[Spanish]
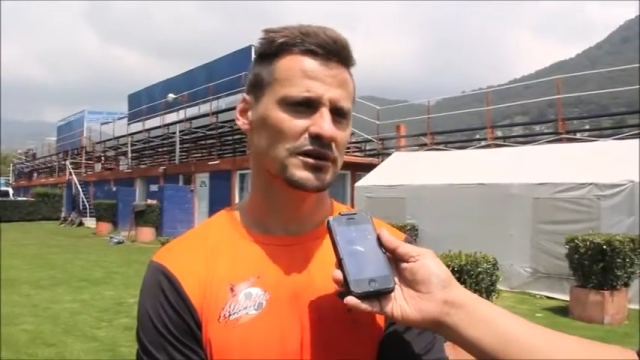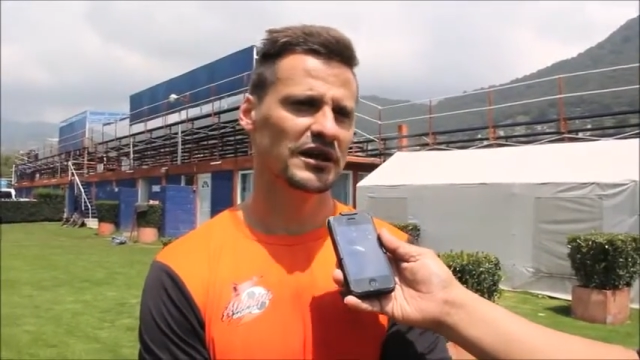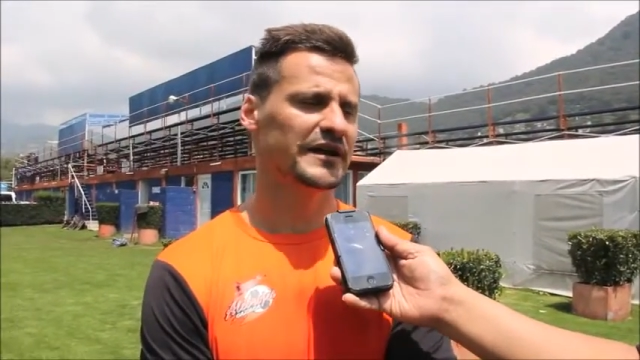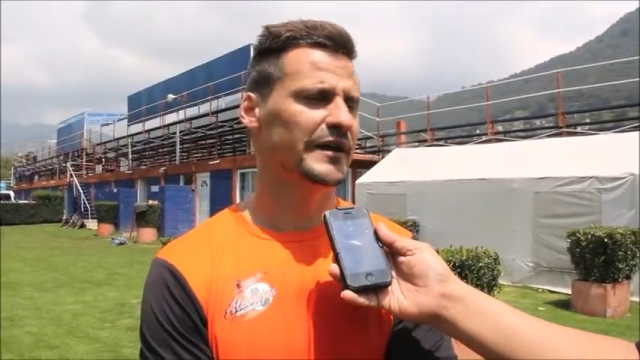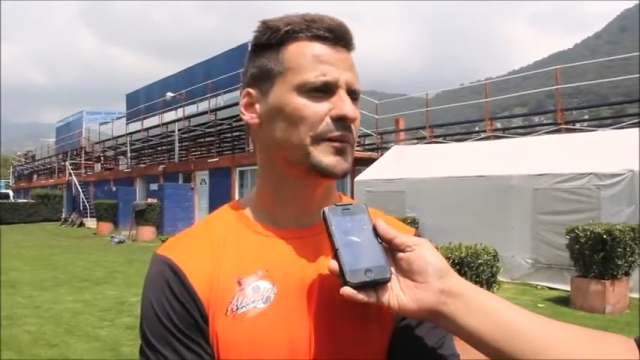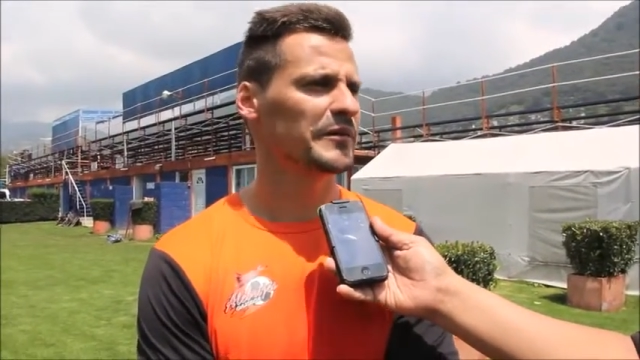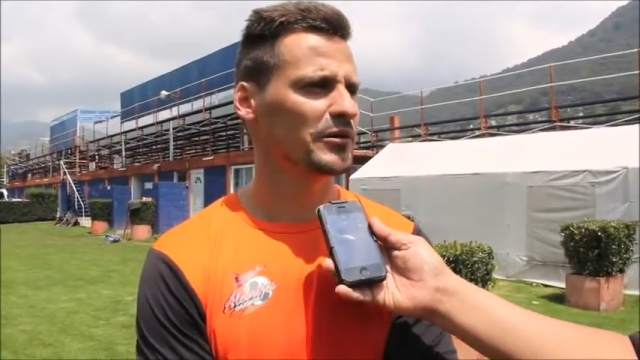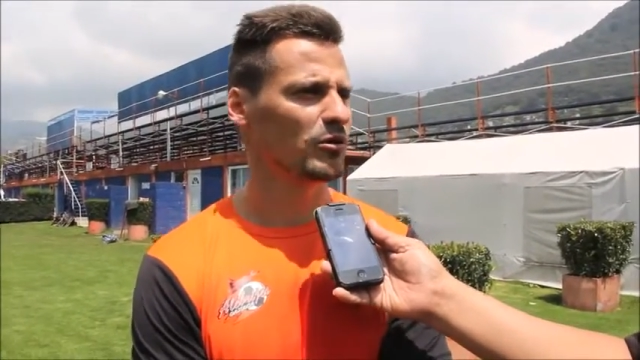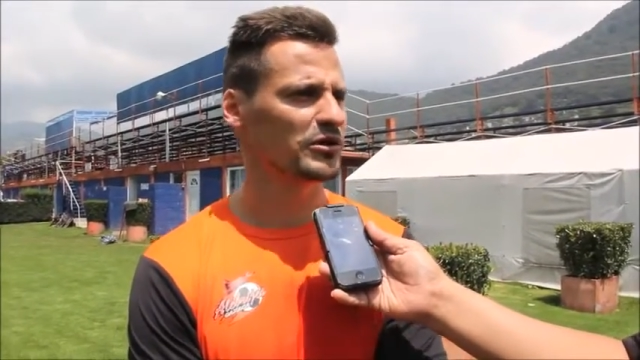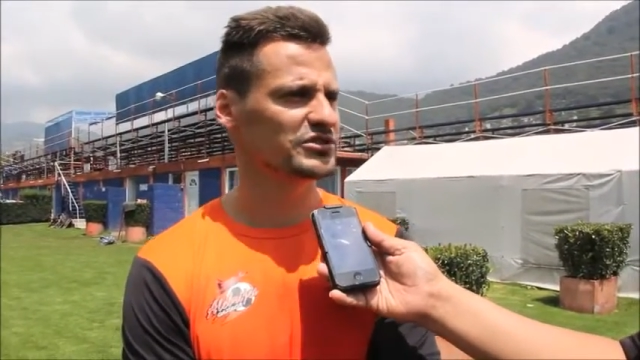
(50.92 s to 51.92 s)
y ganar el
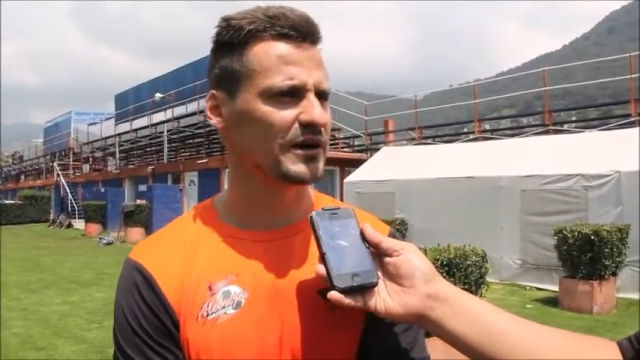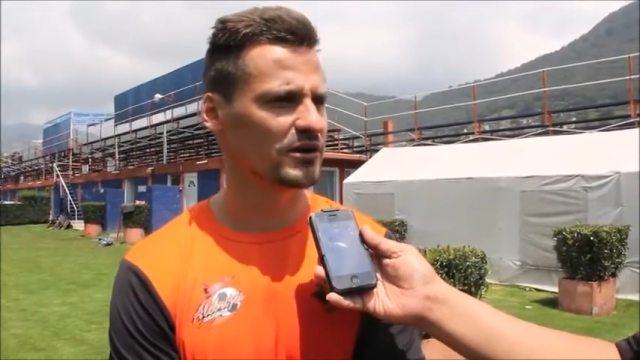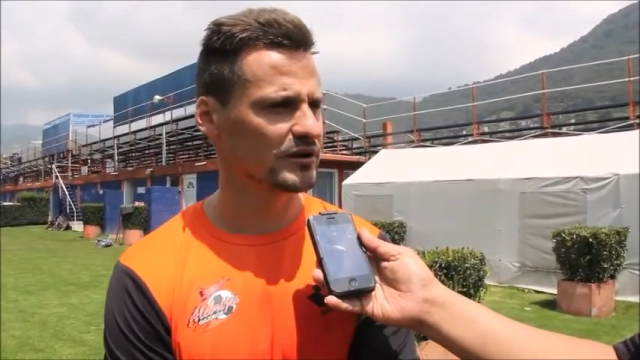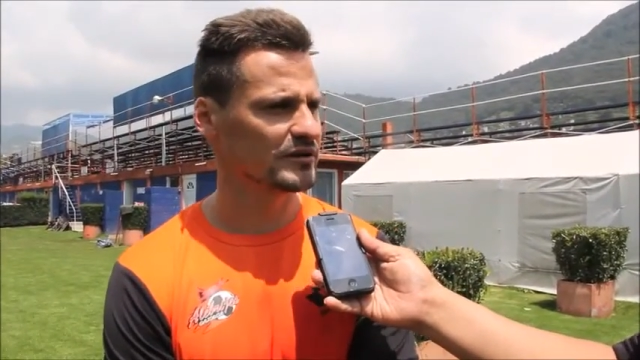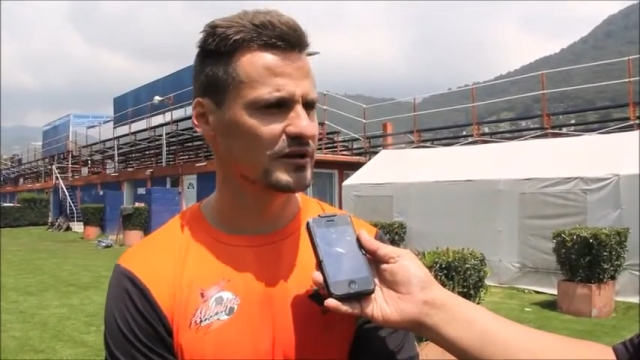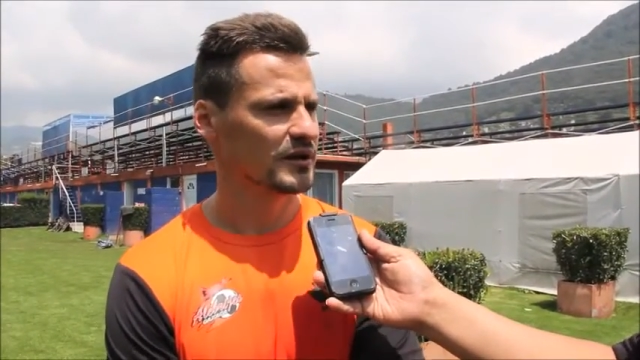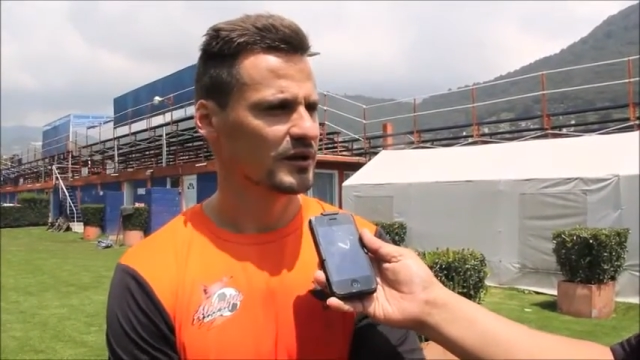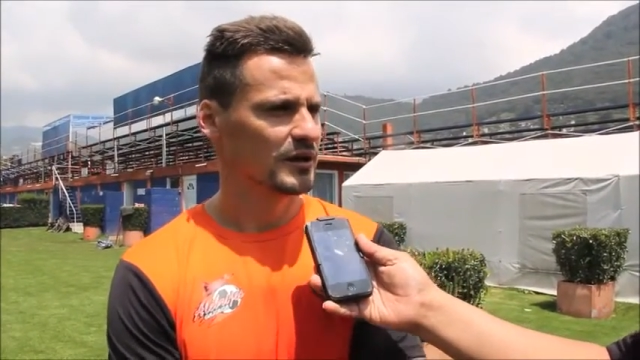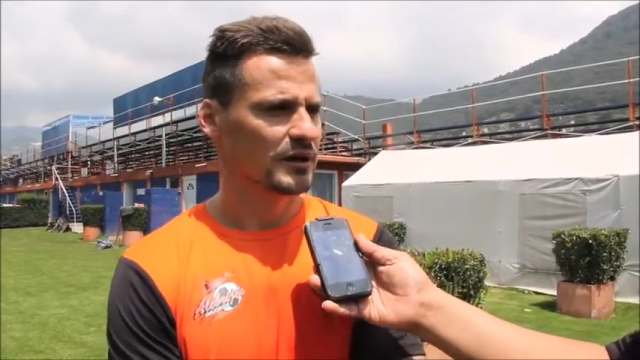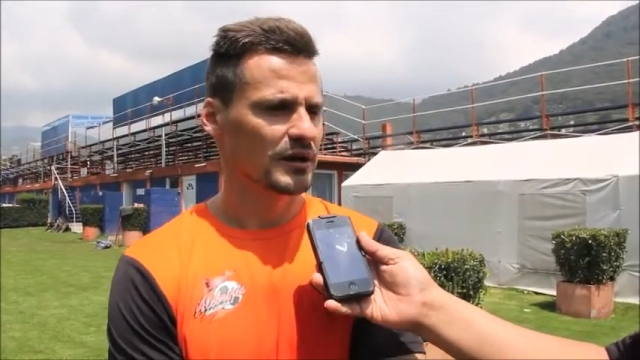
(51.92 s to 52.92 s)
primer juego a Cimarrones,
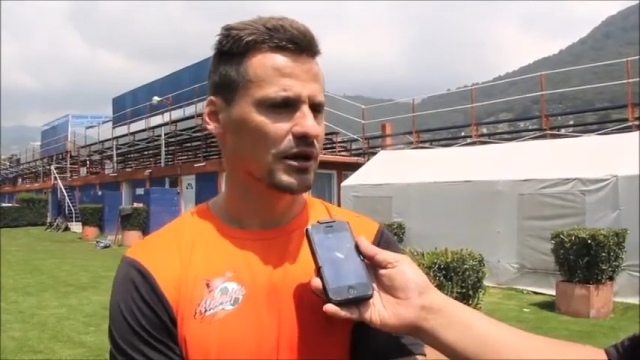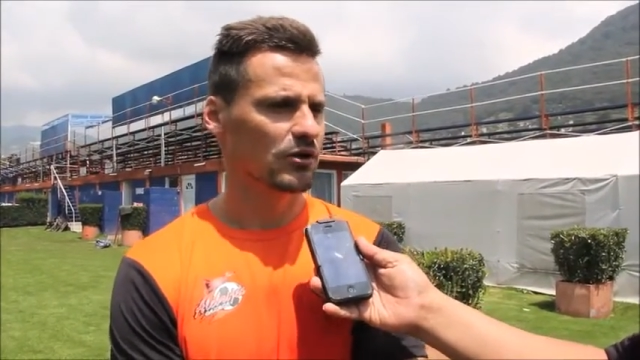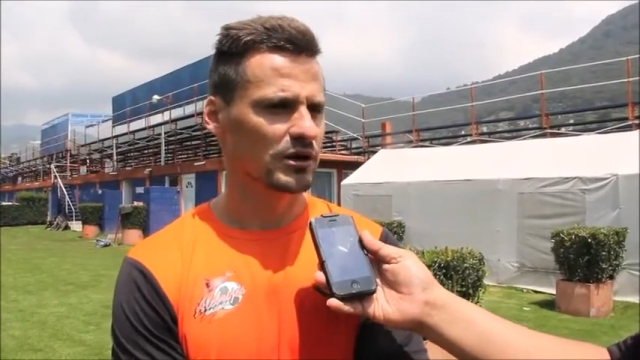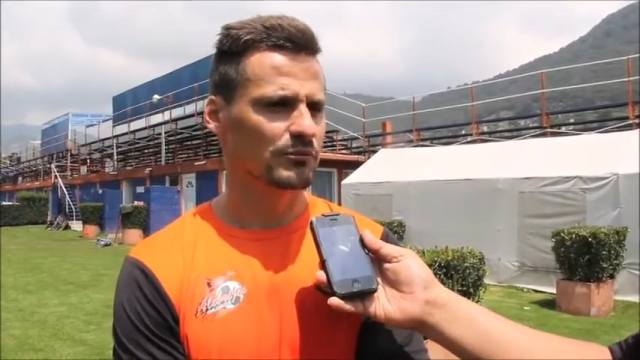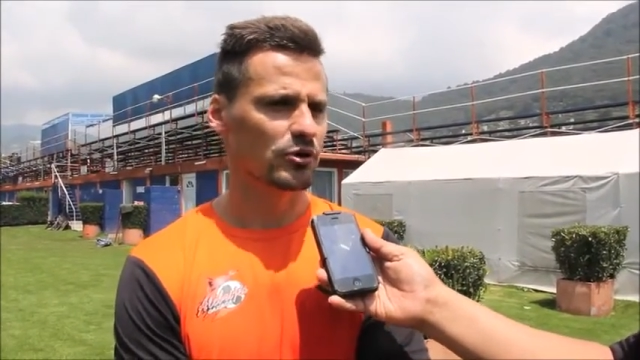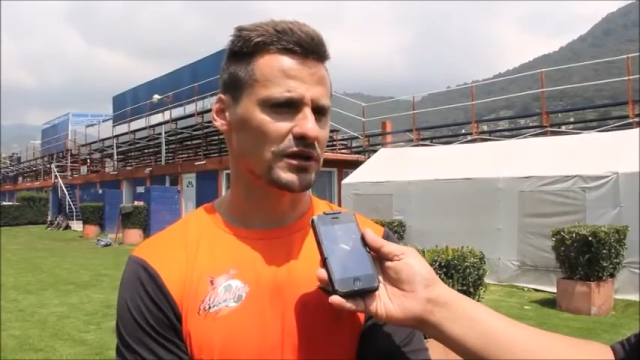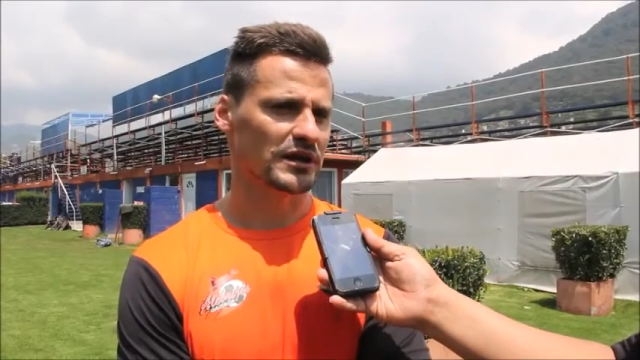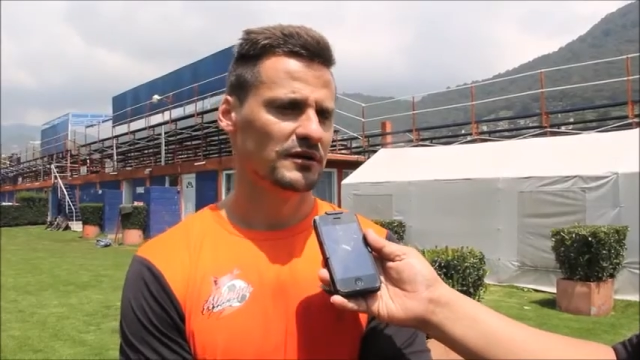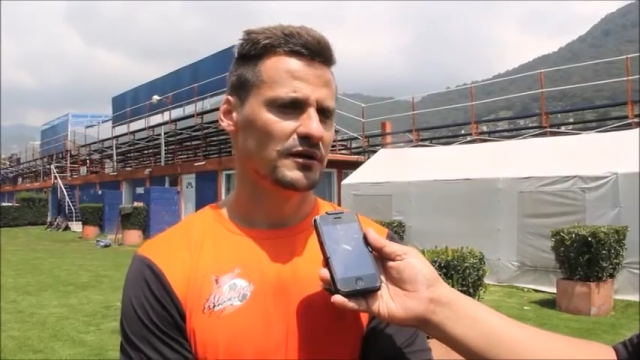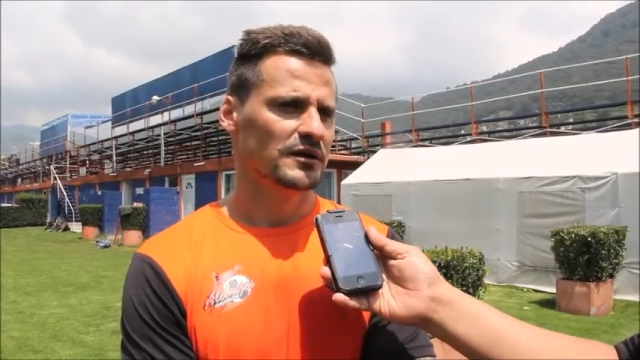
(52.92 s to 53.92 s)
que es lo que importa.